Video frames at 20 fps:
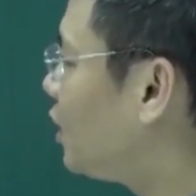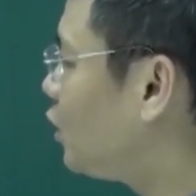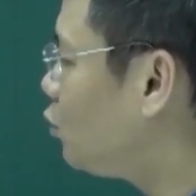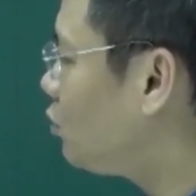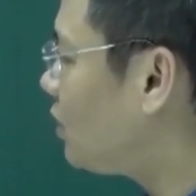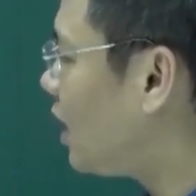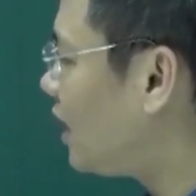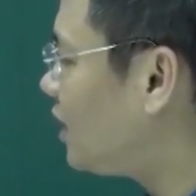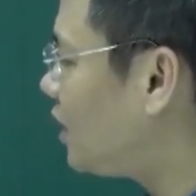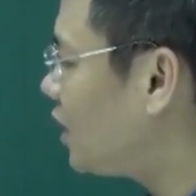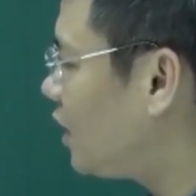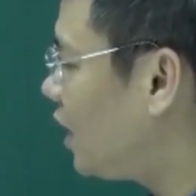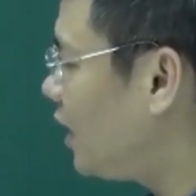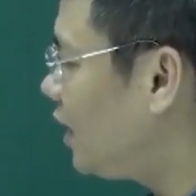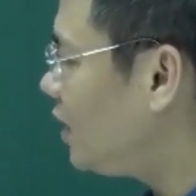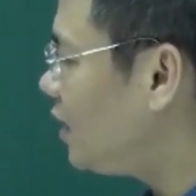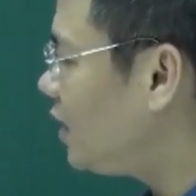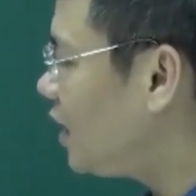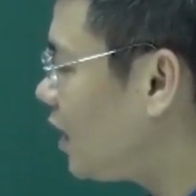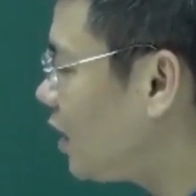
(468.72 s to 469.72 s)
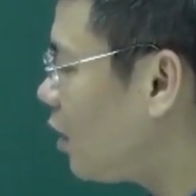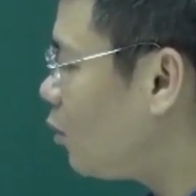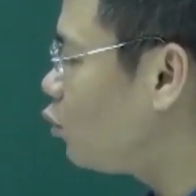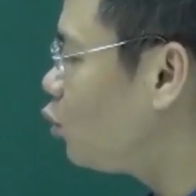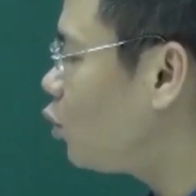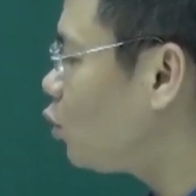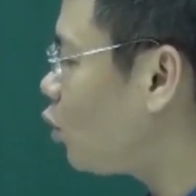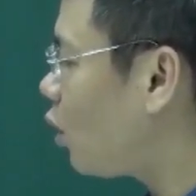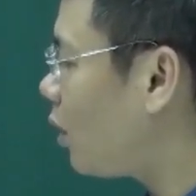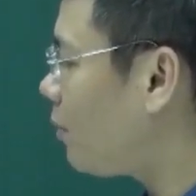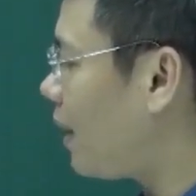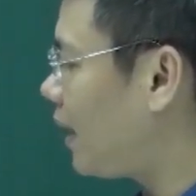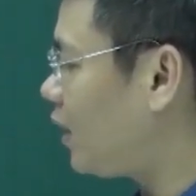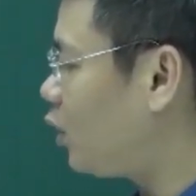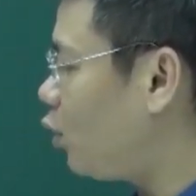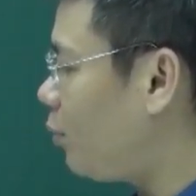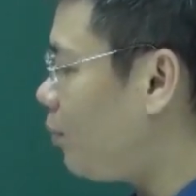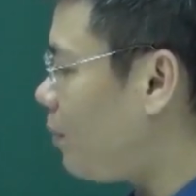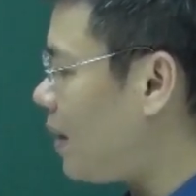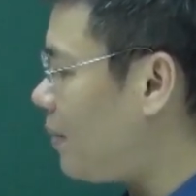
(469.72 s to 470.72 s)
giờ chúng ta sẽ tính cái công suất toàn
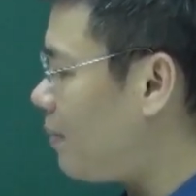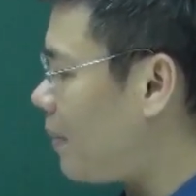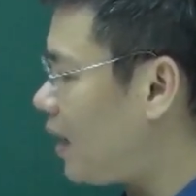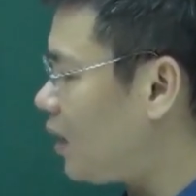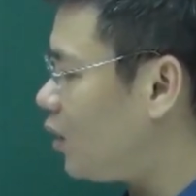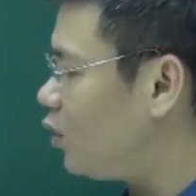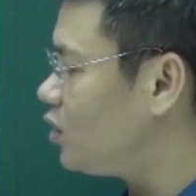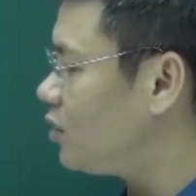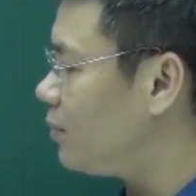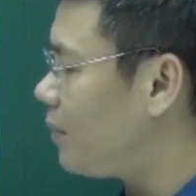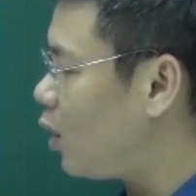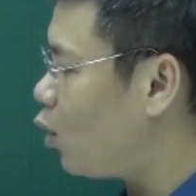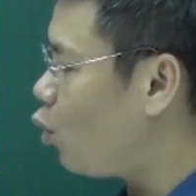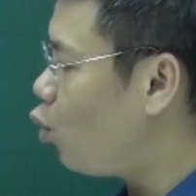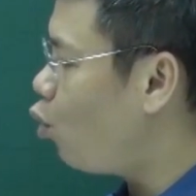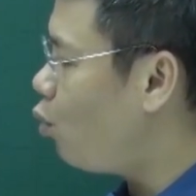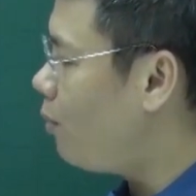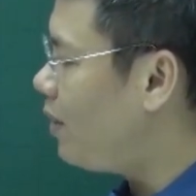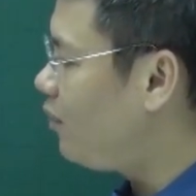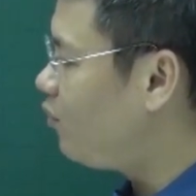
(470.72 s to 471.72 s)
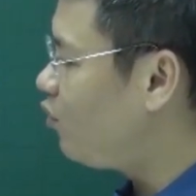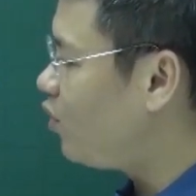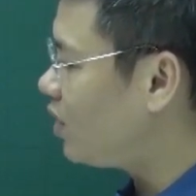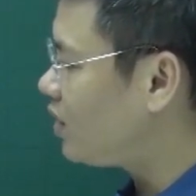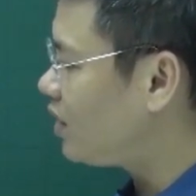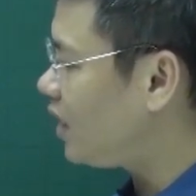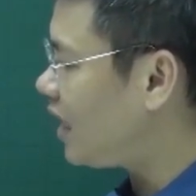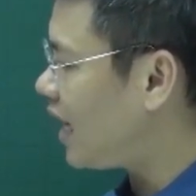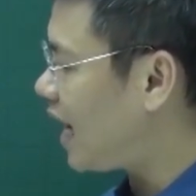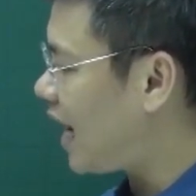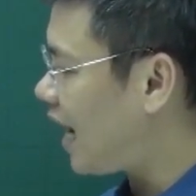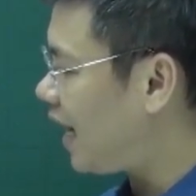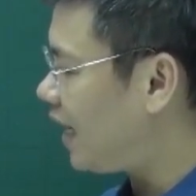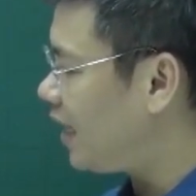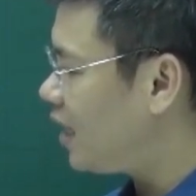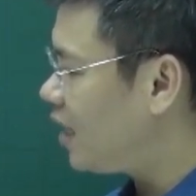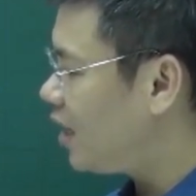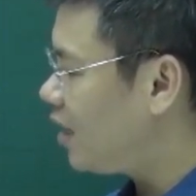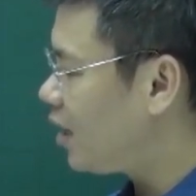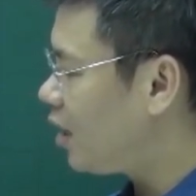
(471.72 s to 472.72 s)
mạch thôi P max nó sẽ bằng U bình phương trên
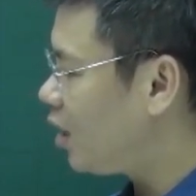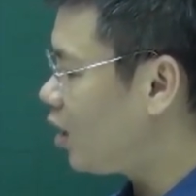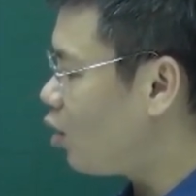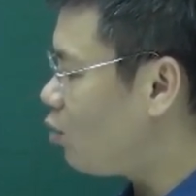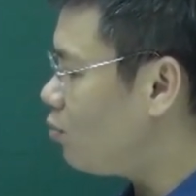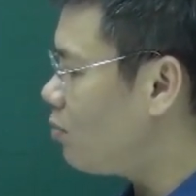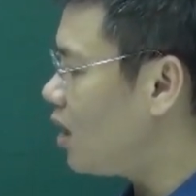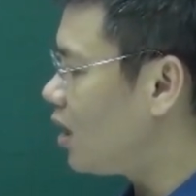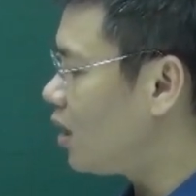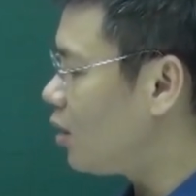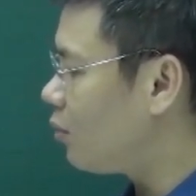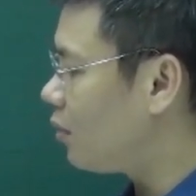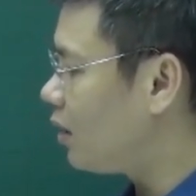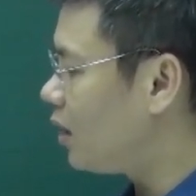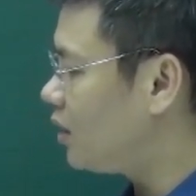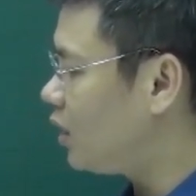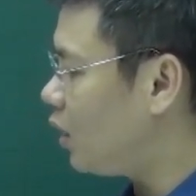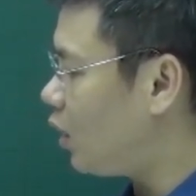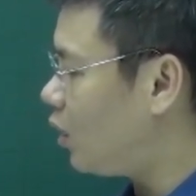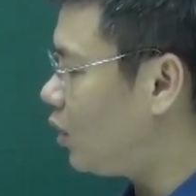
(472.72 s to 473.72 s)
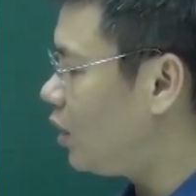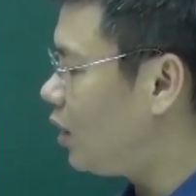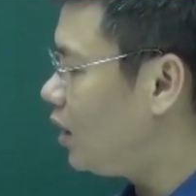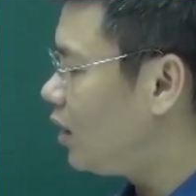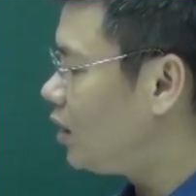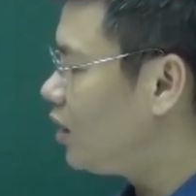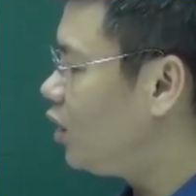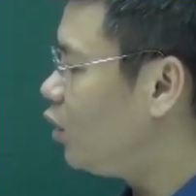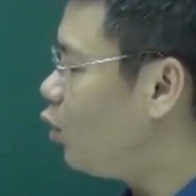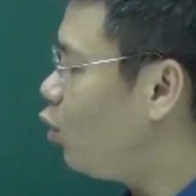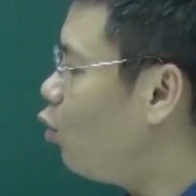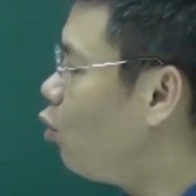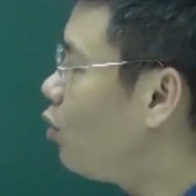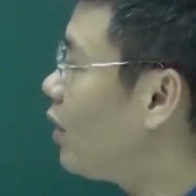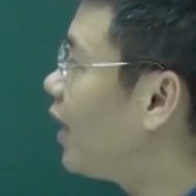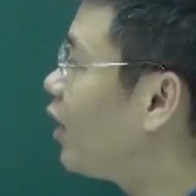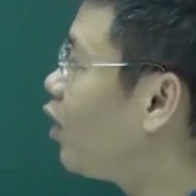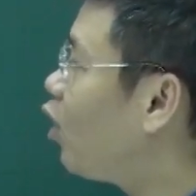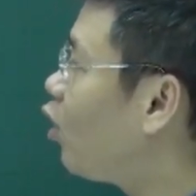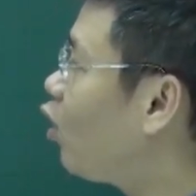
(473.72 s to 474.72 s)
2 R0M cộng R nhỏ thì
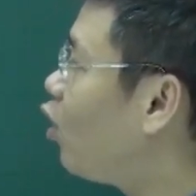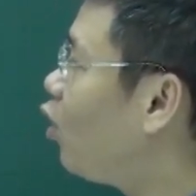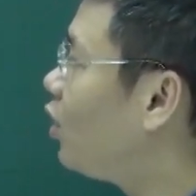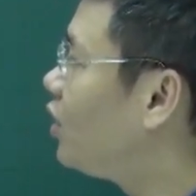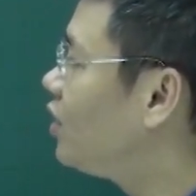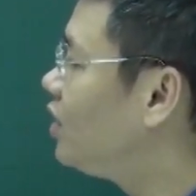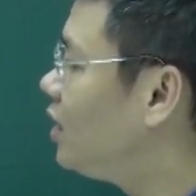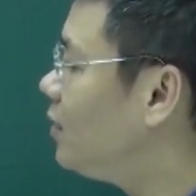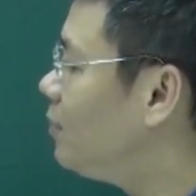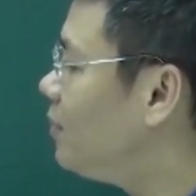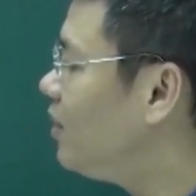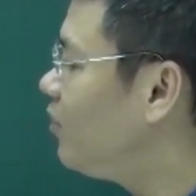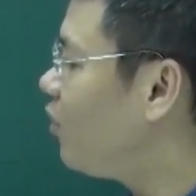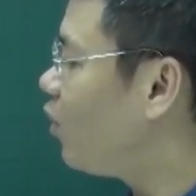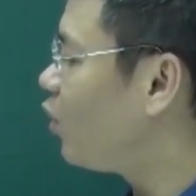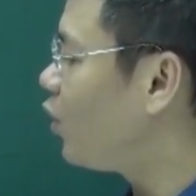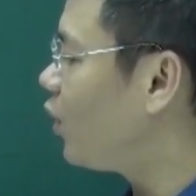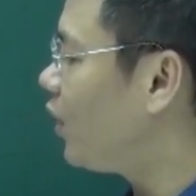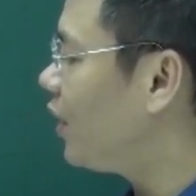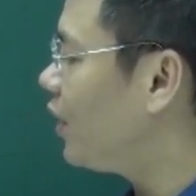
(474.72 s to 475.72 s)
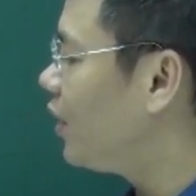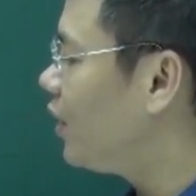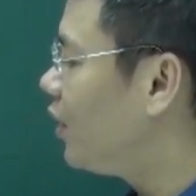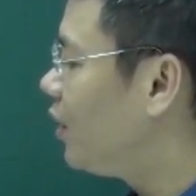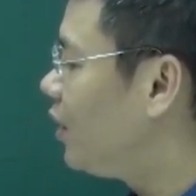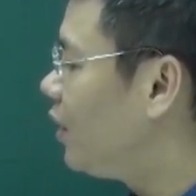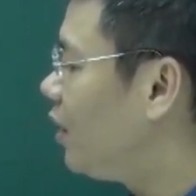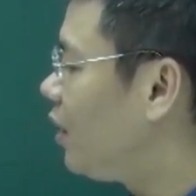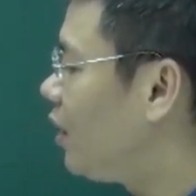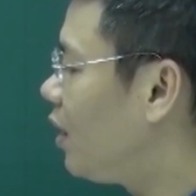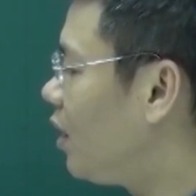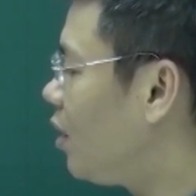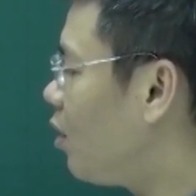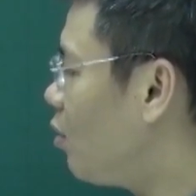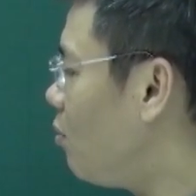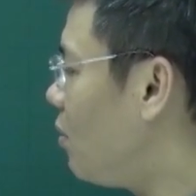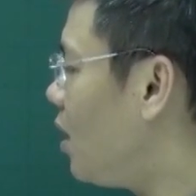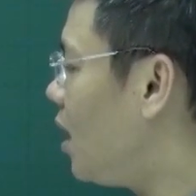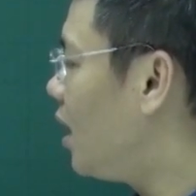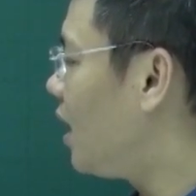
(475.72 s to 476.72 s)
U này có rồi 90V rồi
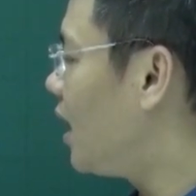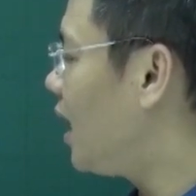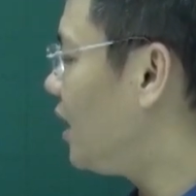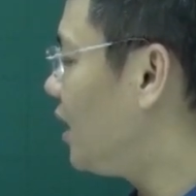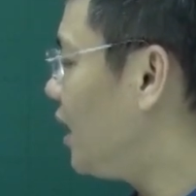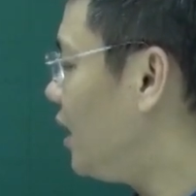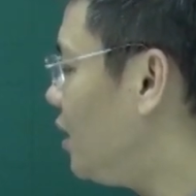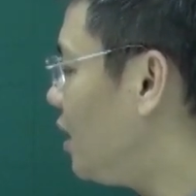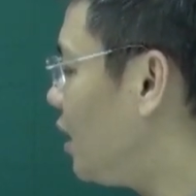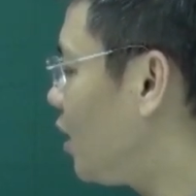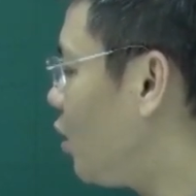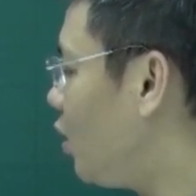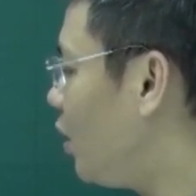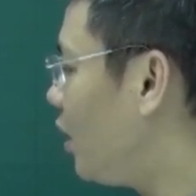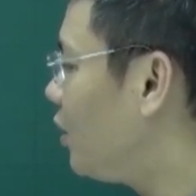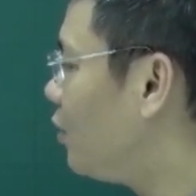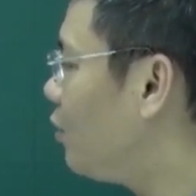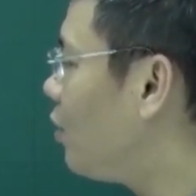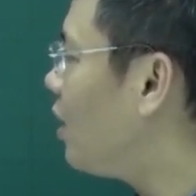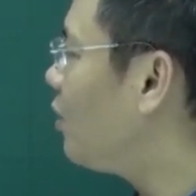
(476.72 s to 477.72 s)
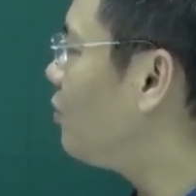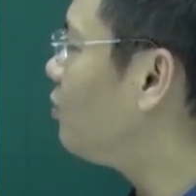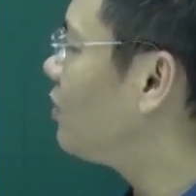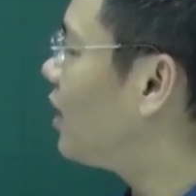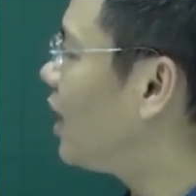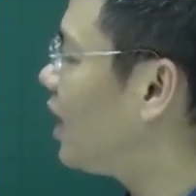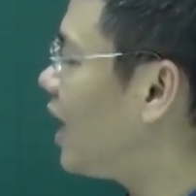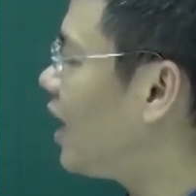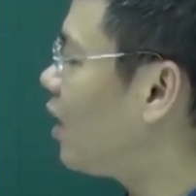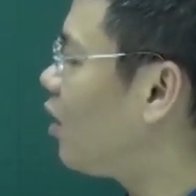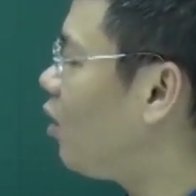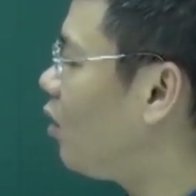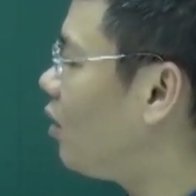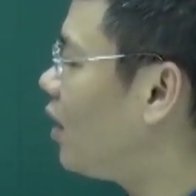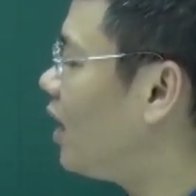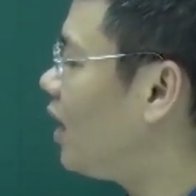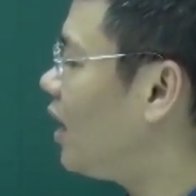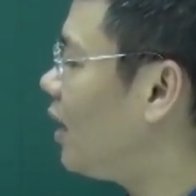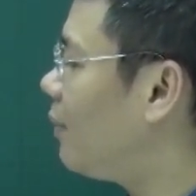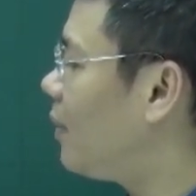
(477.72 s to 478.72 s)
R0M ở đây tính được rồi đúng không? À, đã
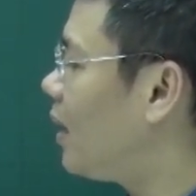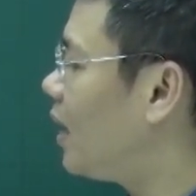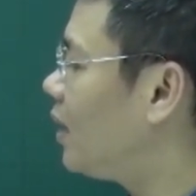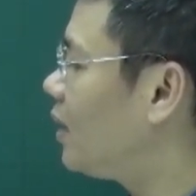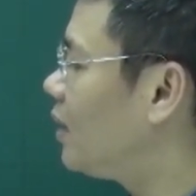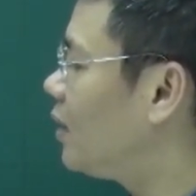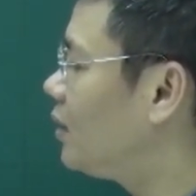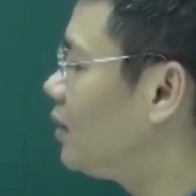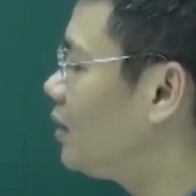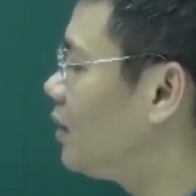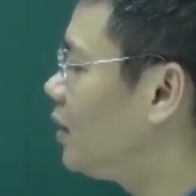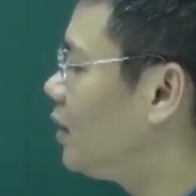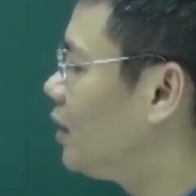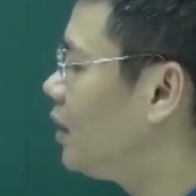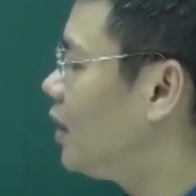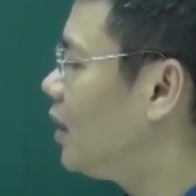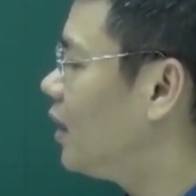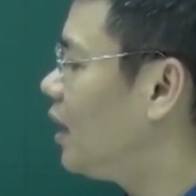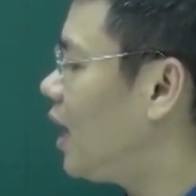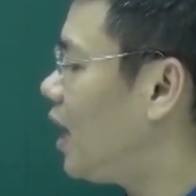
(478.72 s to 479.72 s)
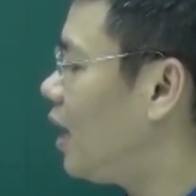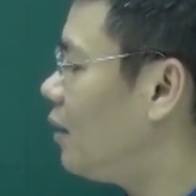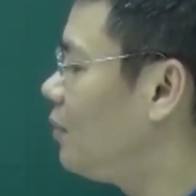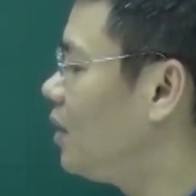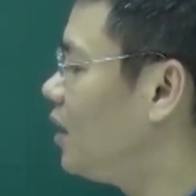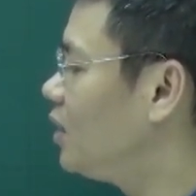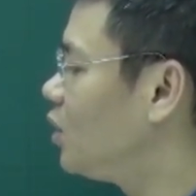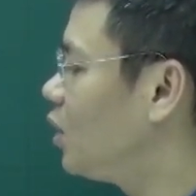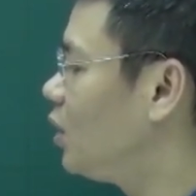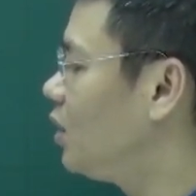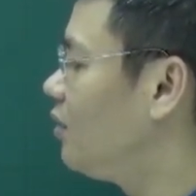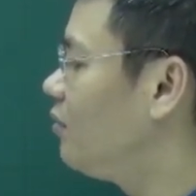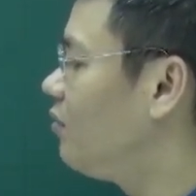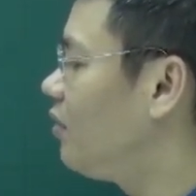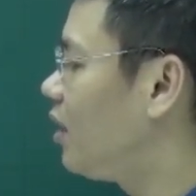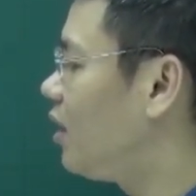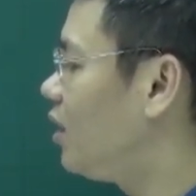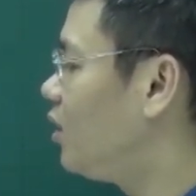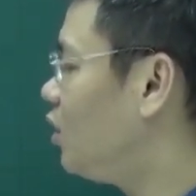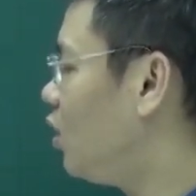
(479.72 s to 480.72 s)
có đây là bằng à, 20 rồi
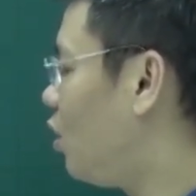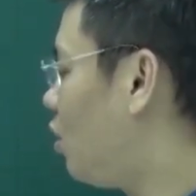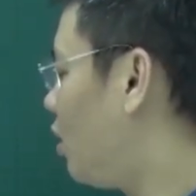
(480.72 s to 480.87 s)
và R